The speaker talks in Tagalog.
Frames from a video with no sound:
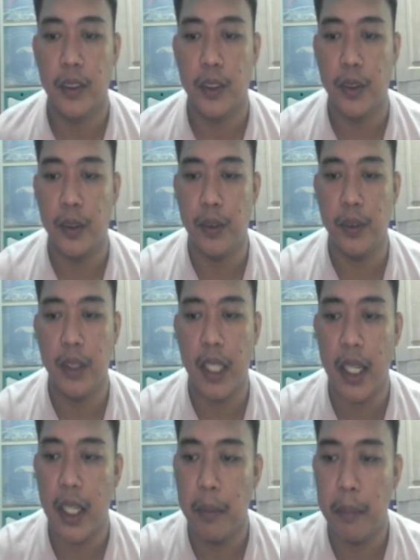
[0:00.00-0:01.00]
So,
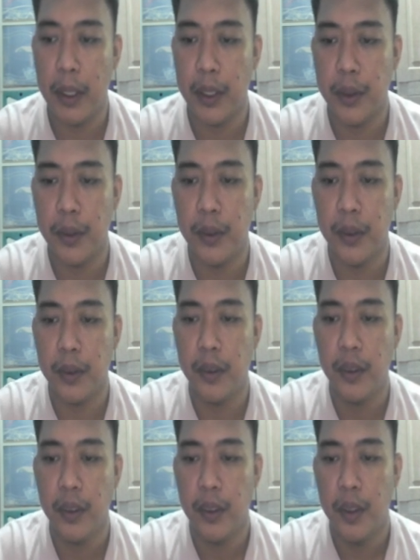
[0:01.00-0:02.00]
yan. Medyo
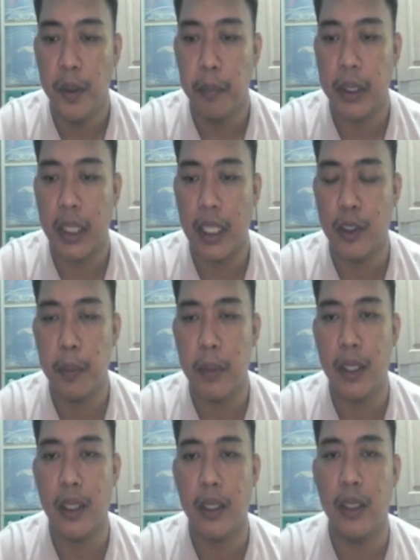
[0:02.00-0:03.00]
matagal to.
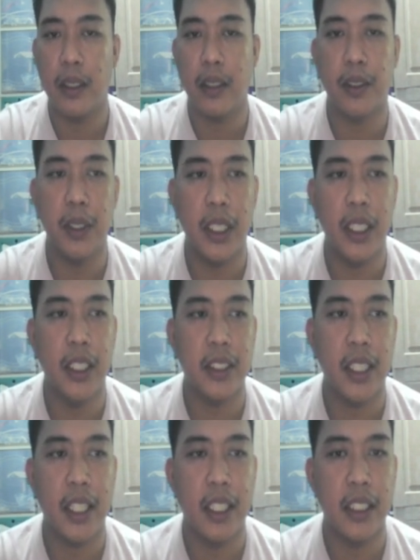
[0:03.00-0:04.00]
Mga 30
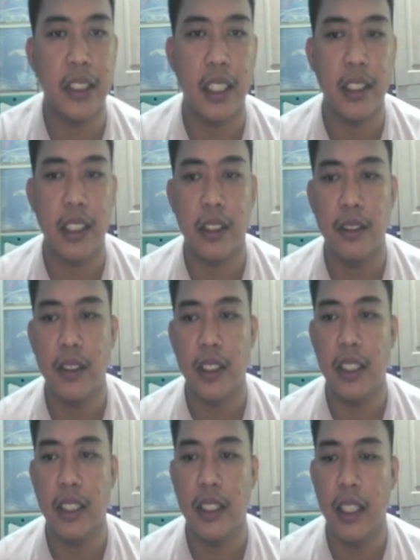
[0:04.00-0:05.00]
seconds ata to
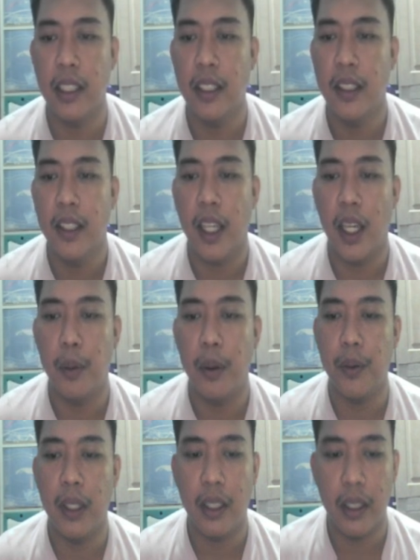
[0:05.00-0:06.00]
kanina.
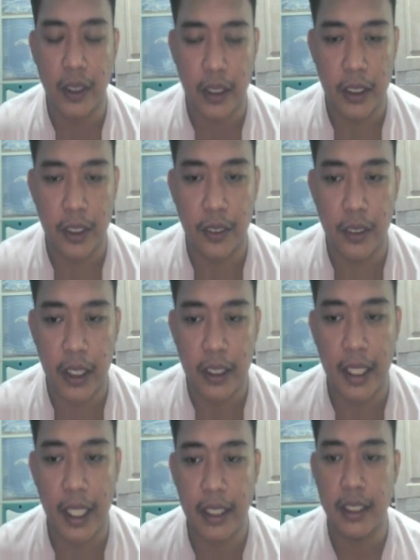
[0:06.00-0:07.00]
Ewan ko lang ngayon. So,
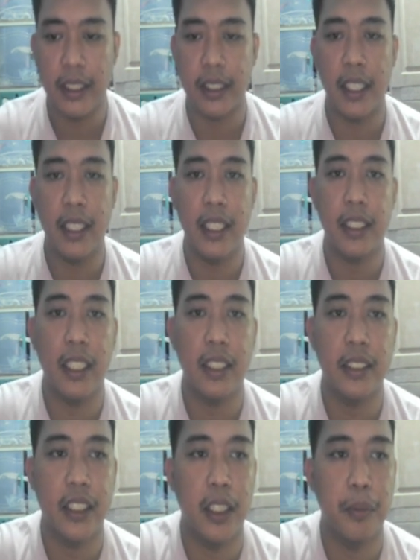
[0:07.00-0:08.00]
yan guys. Hintayin lang
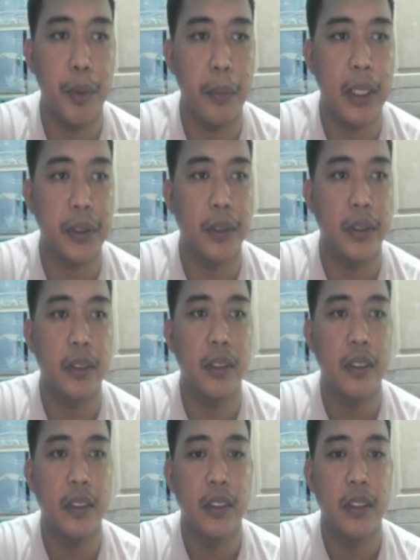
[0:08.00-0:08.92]
natin siya na pumasok.